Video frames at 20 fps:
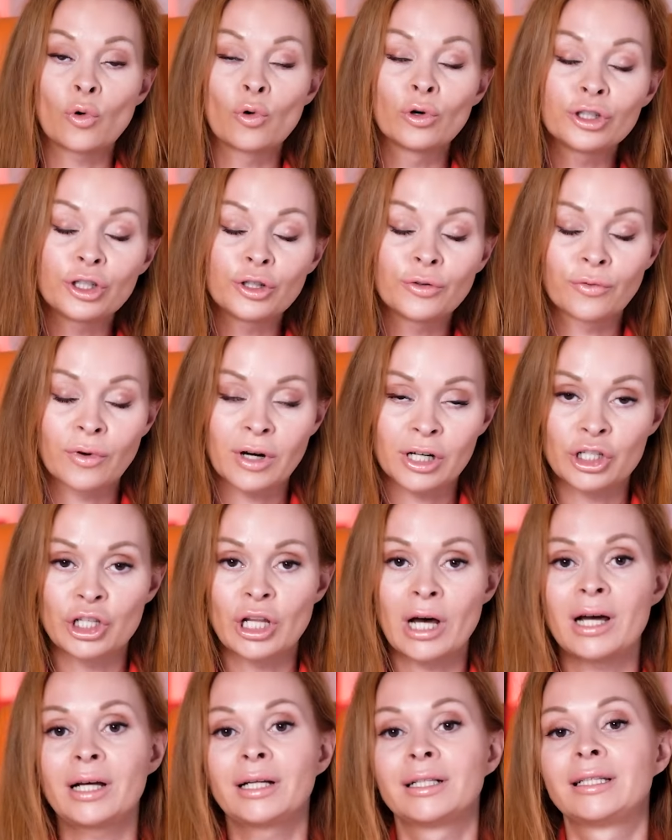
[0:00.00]
очень
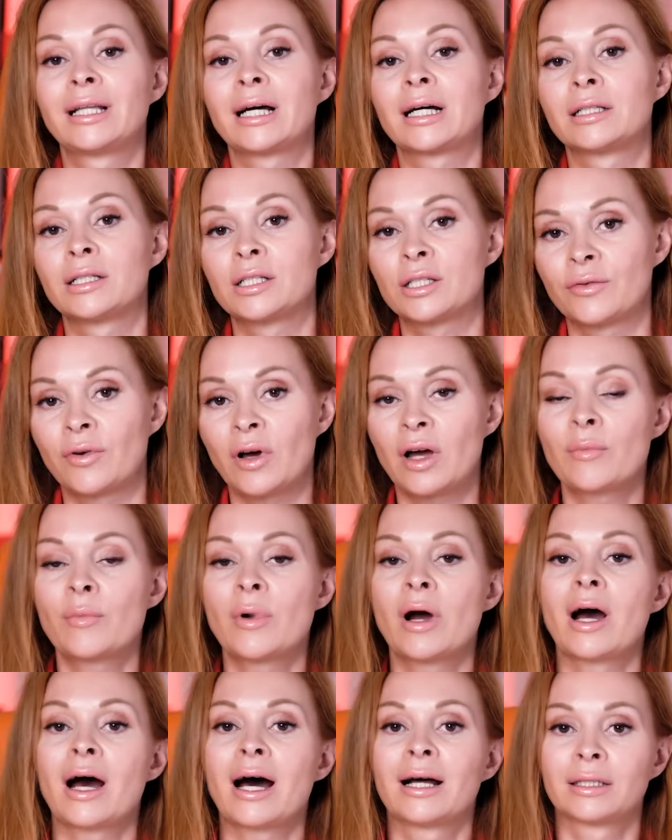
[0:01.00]
важна так
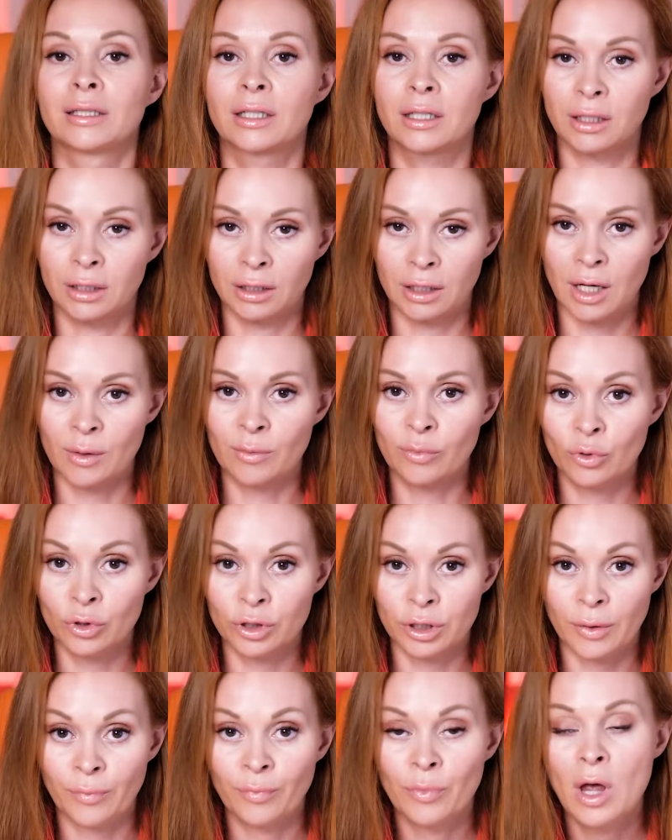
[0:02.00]
называемая открытая
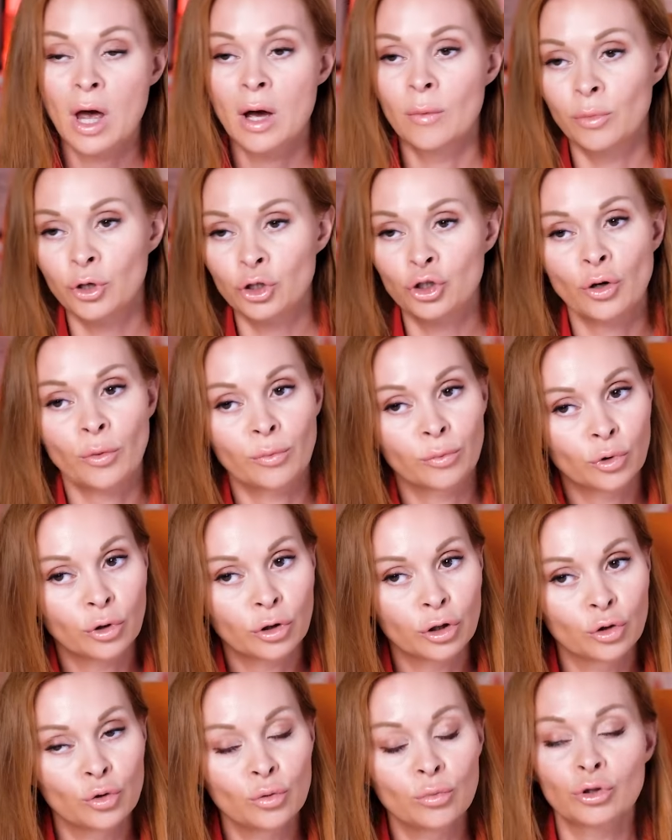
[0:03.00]
поза. Причем
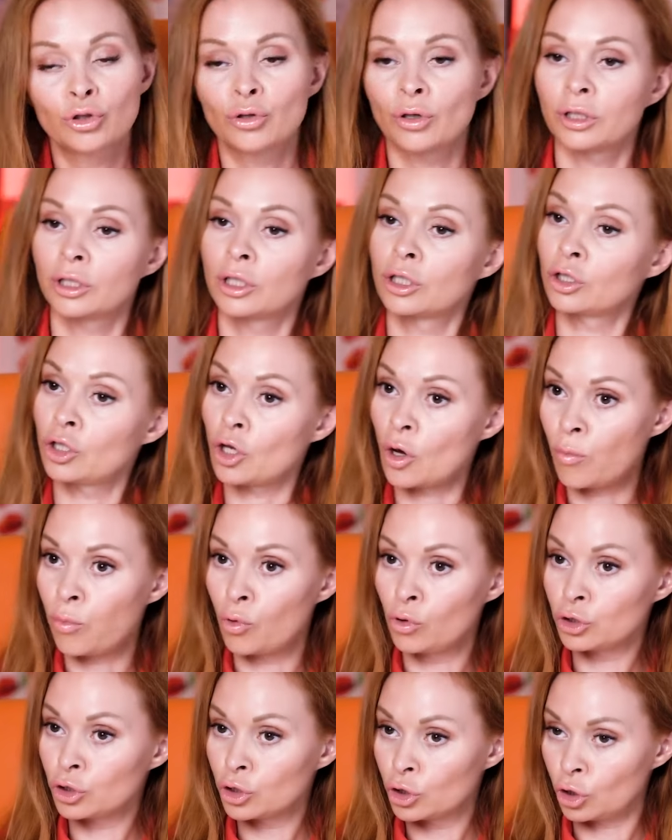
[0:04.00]
многие думают, что открытая
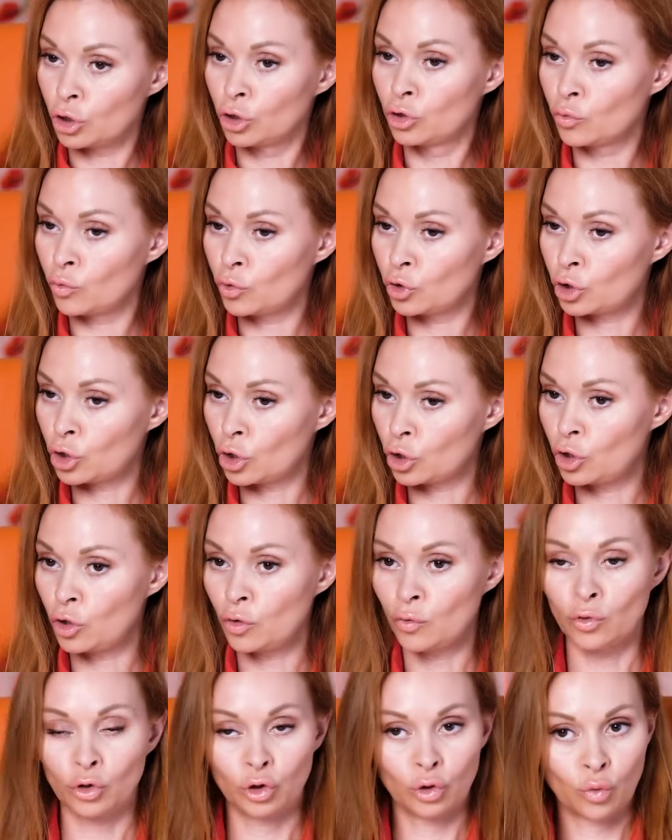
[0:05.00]
поза это вот
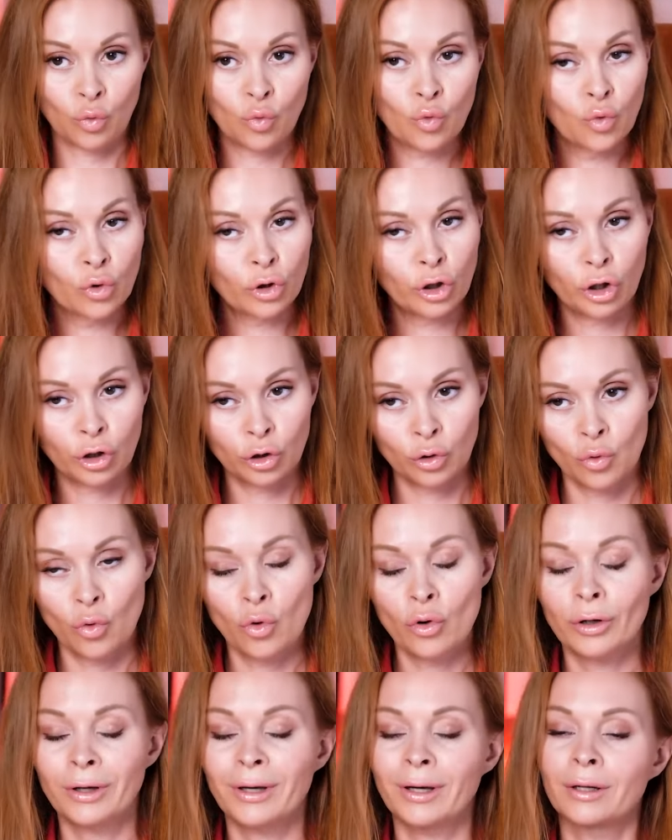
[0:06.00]
такие вот руки,
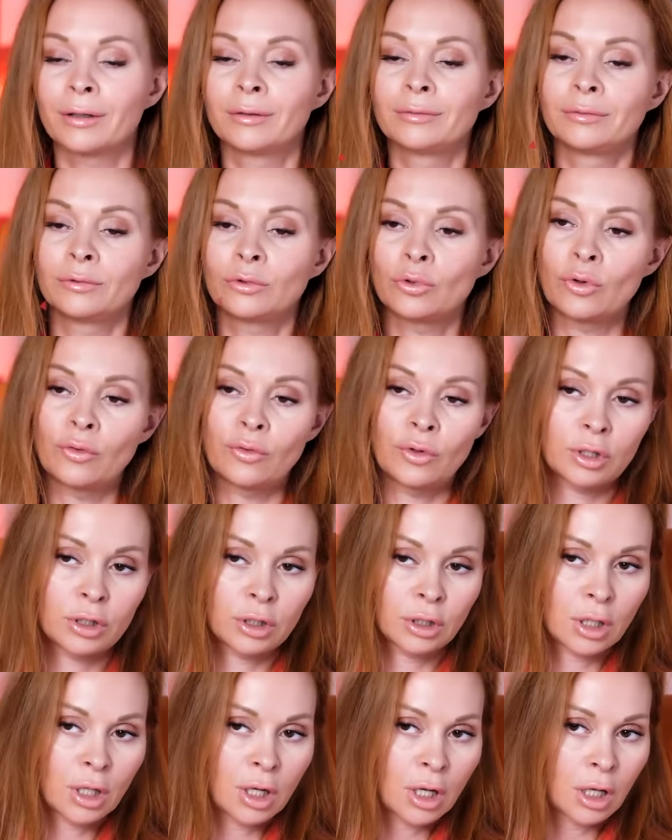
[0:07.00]
ноги. Но
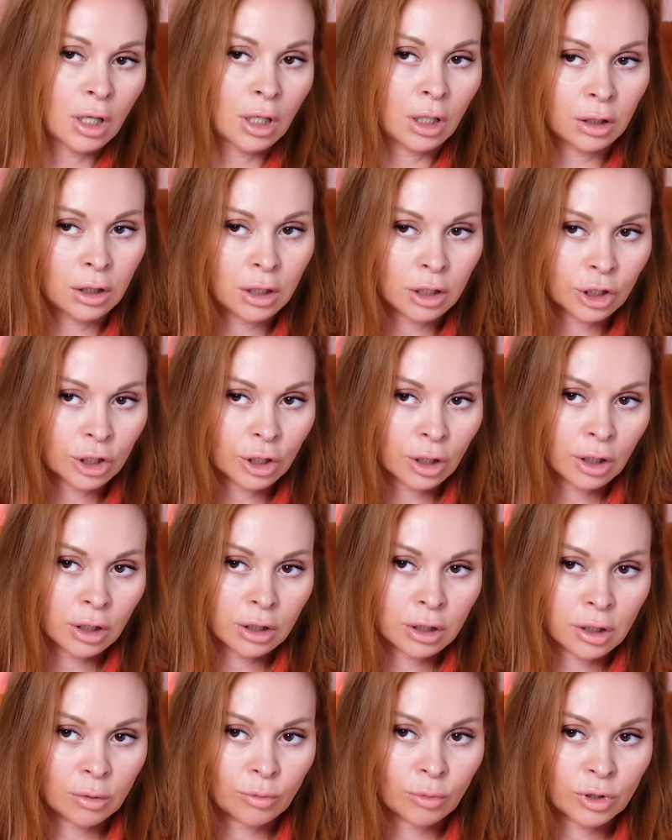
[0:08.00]
ведь даже
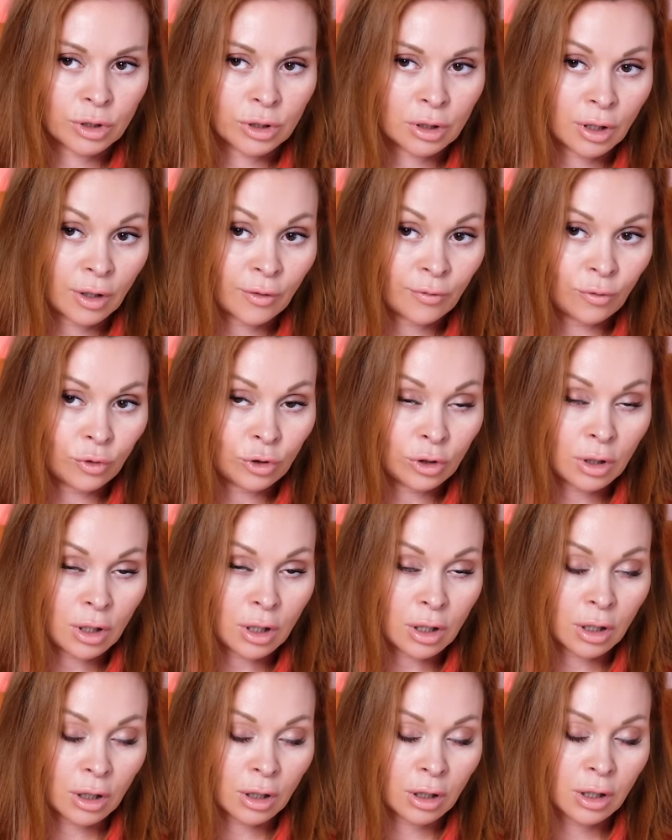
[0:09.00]
если мы стоим вот
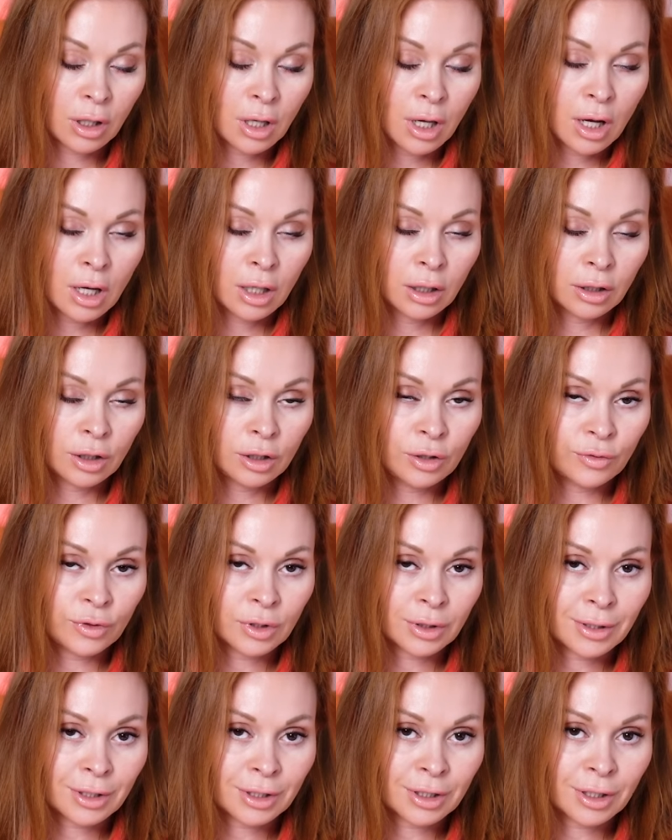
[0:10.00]
так, это не
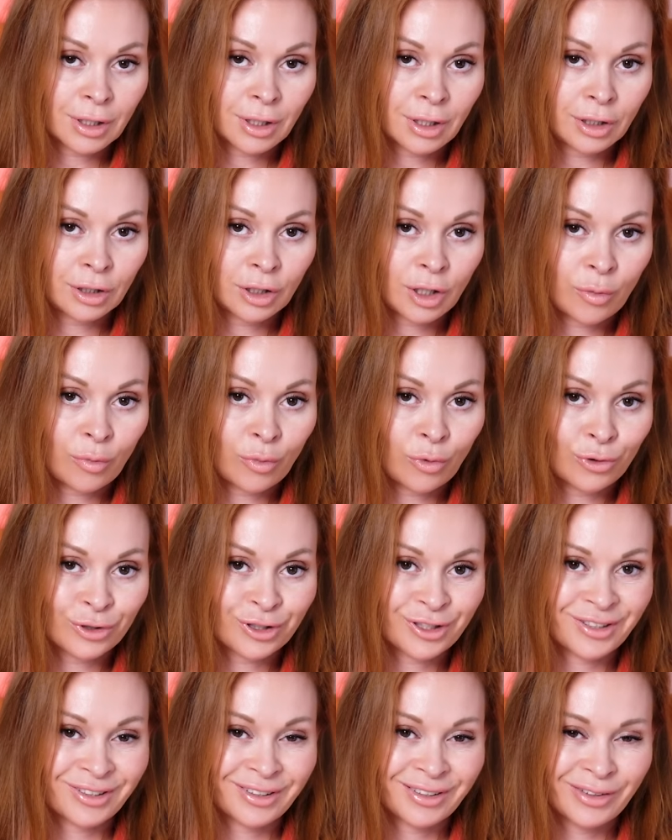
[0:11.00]
всегда закрытая
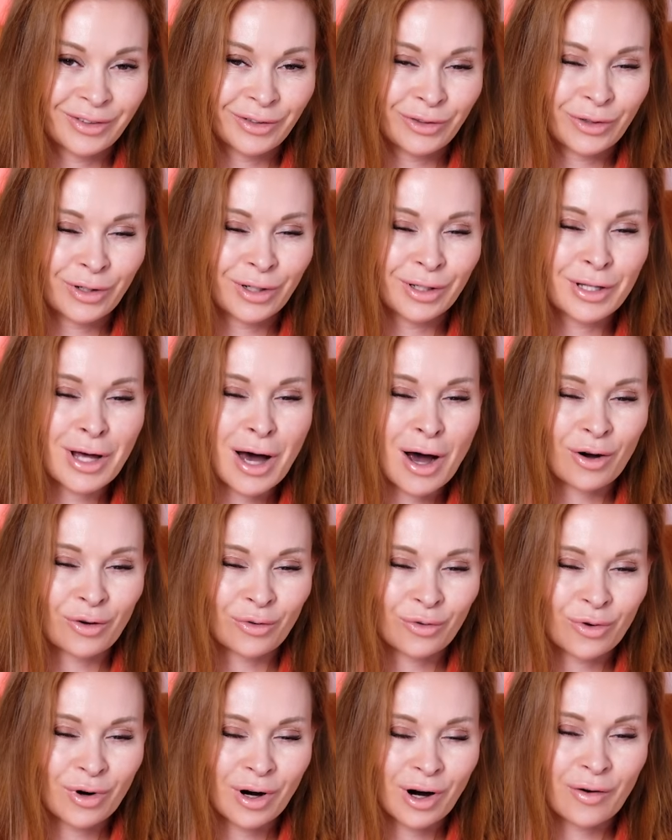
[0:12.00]
поза, но она
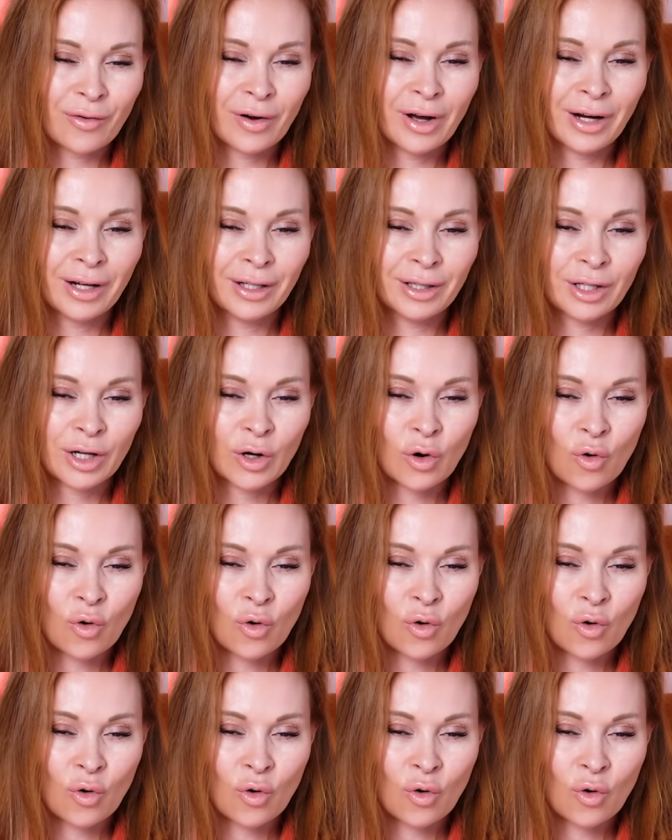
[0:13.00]
говорит